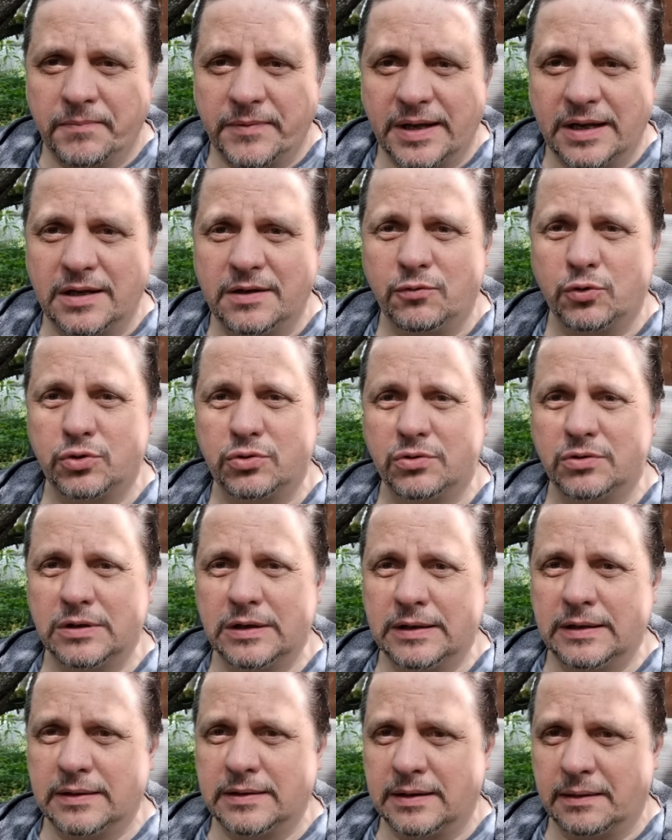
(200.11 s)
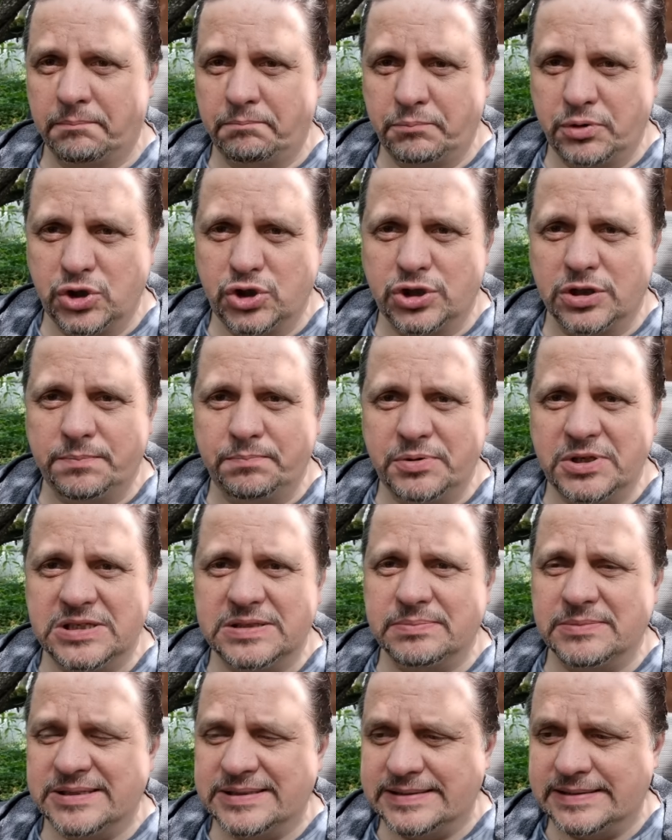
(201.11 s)
да, и вот он там пишет
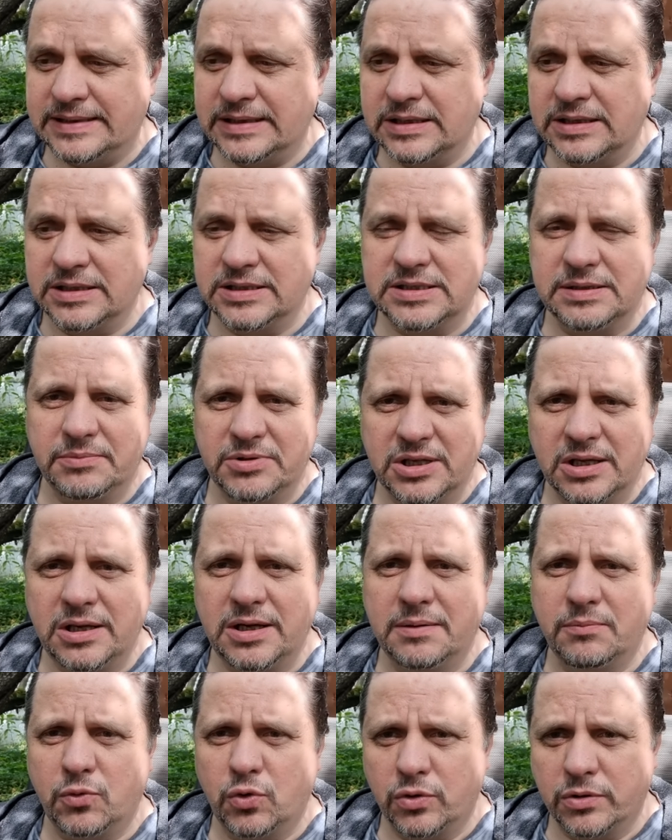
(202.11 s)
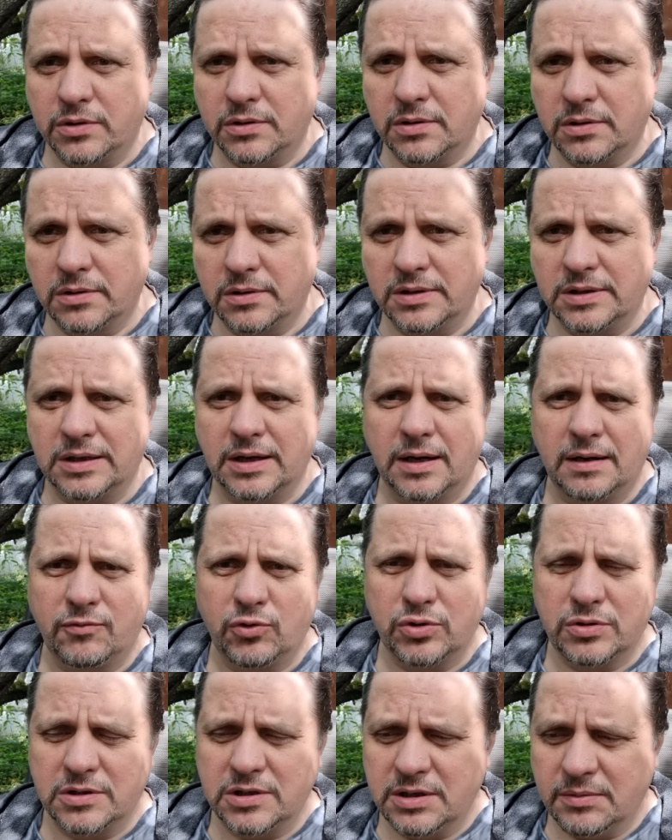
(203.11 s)
письма, сделайте мне ремонт, я
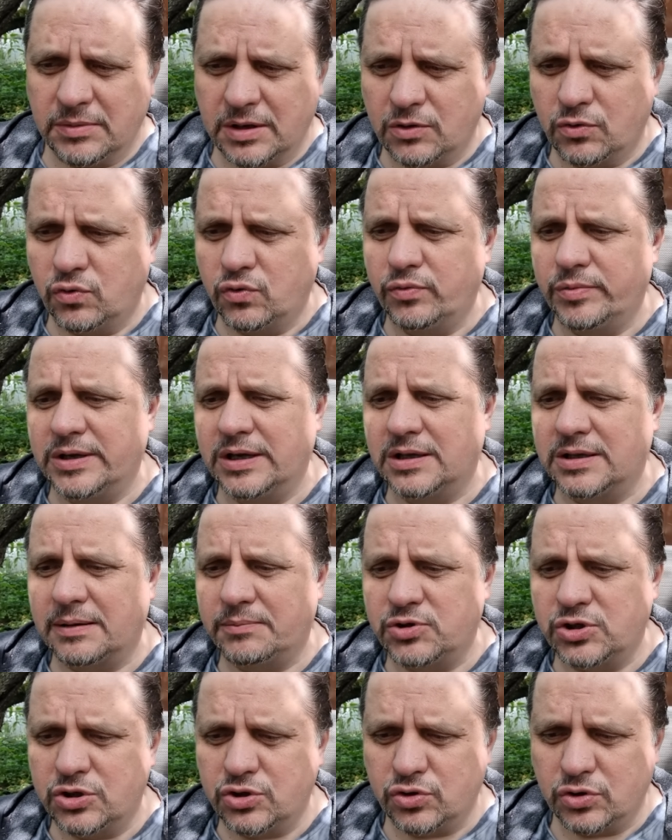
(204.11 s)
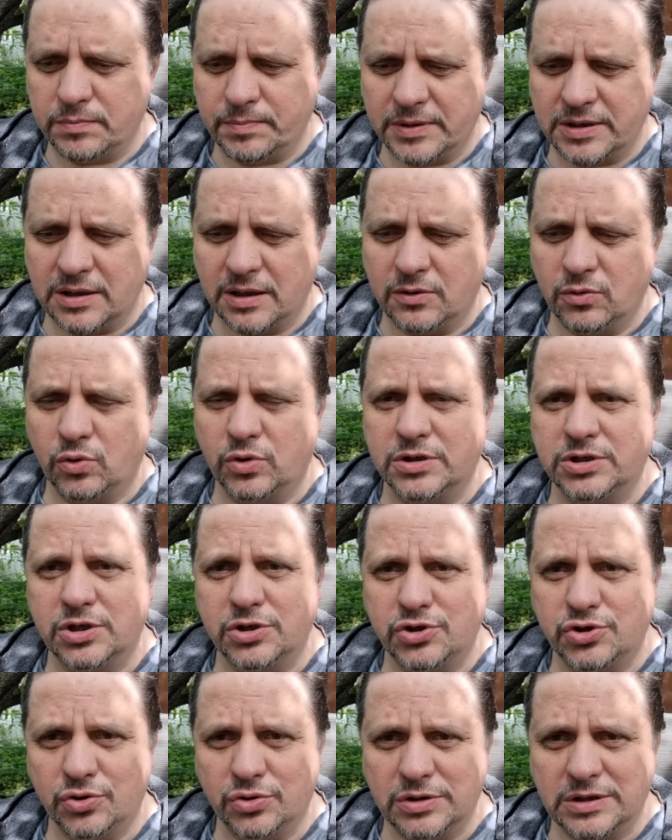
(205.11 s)
вот не могу, у меня там течет потолок,
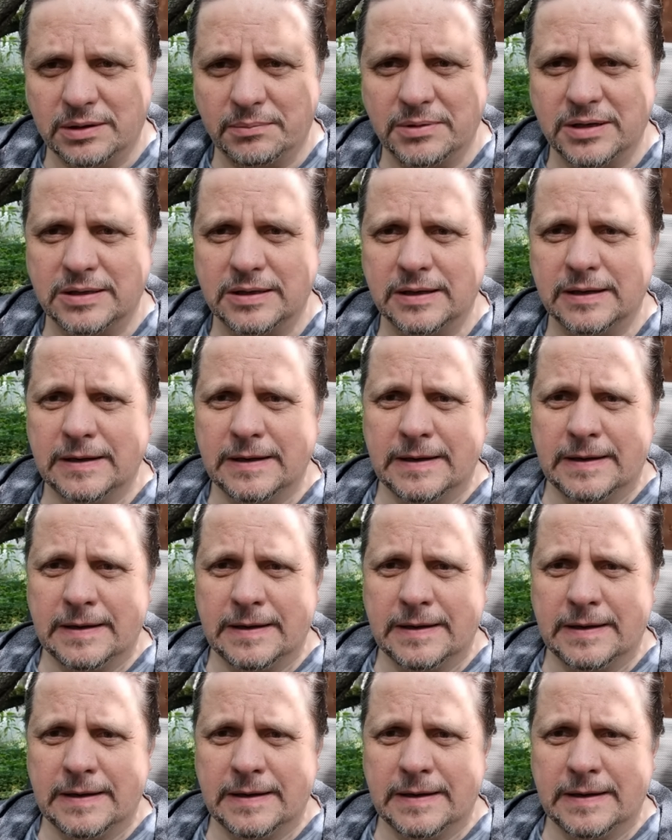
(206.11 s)
течет там это,